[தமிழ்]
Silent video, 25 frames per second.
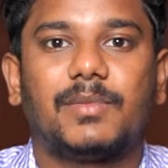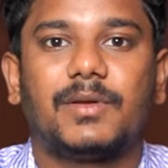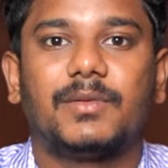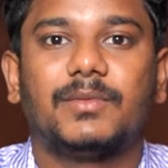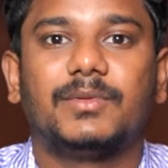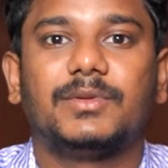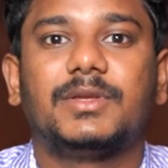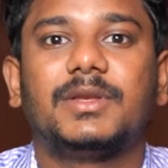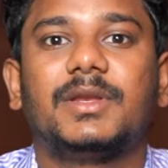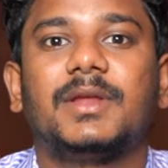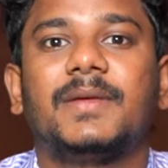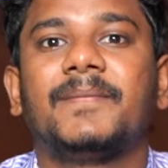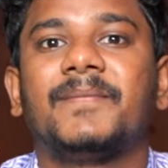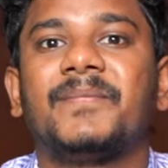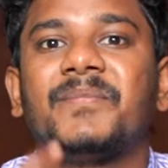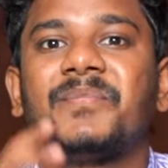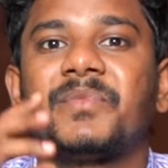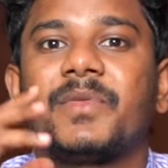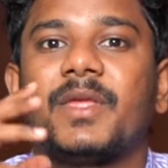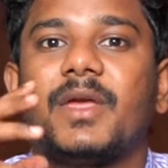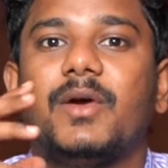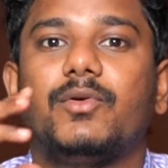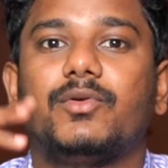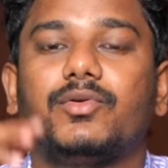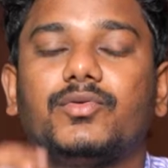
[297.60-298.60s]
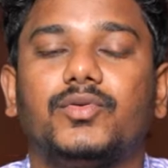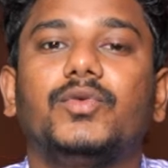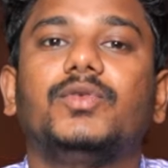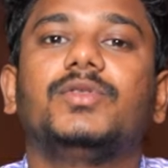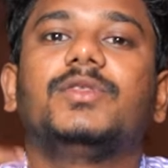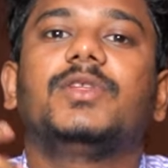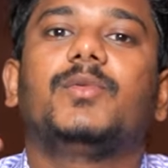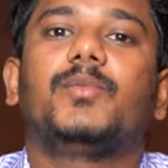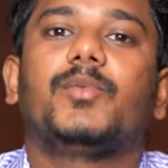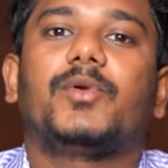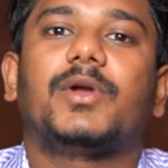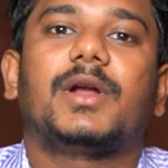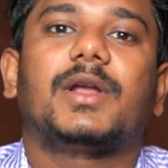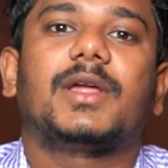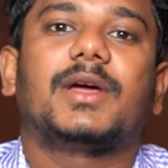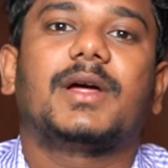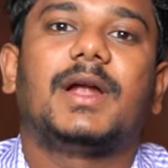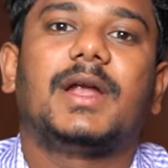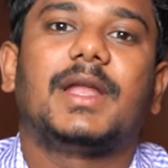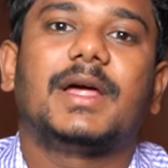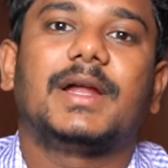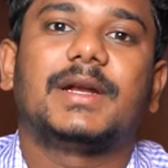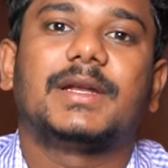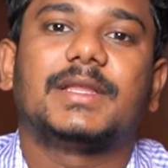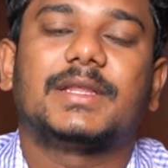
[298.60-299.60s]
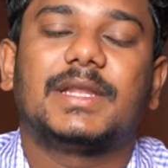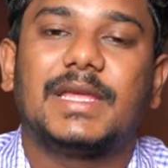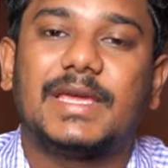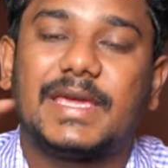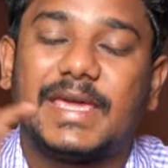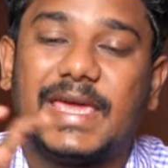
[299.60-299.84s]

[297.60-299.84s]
படம் வந்துட்டு ஒரு சுதந்திர போராட்ட காலகட்டத்தில்